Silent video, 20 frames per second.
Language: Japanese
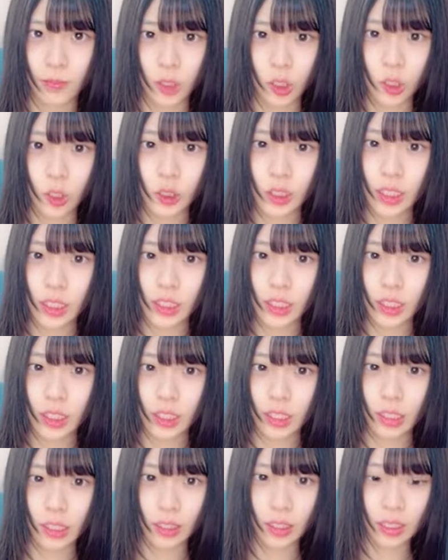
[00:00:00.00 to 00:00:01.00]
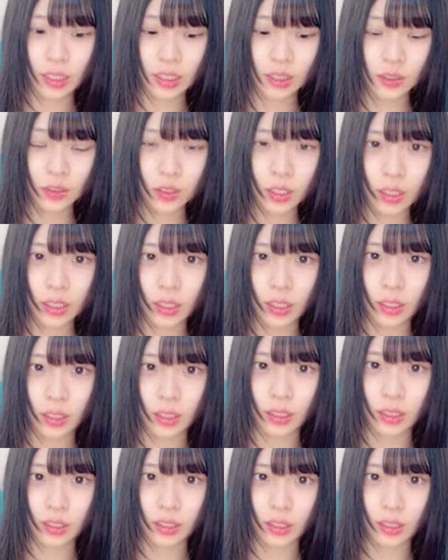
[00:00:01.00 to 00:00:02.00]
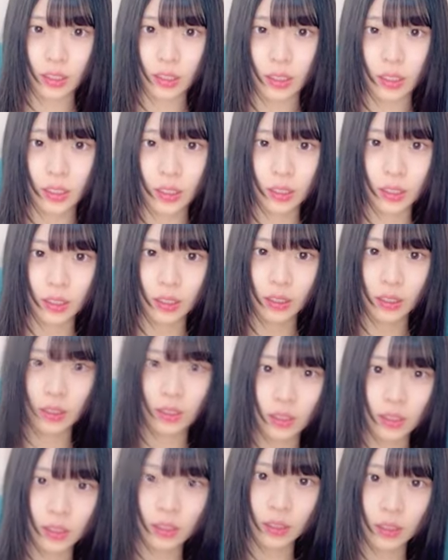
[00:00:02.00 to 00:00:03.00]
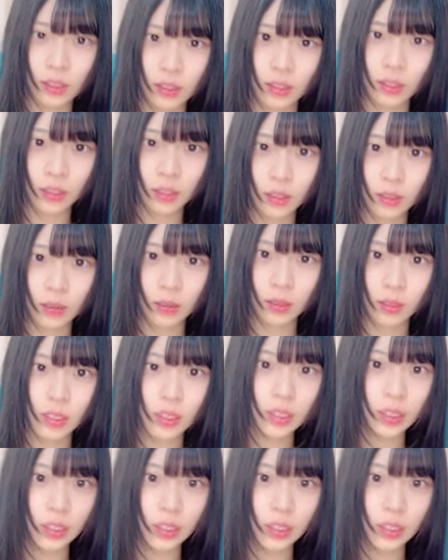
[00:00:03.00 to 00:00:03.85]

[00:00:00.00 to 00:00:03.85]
13時からからあそうなんだこんに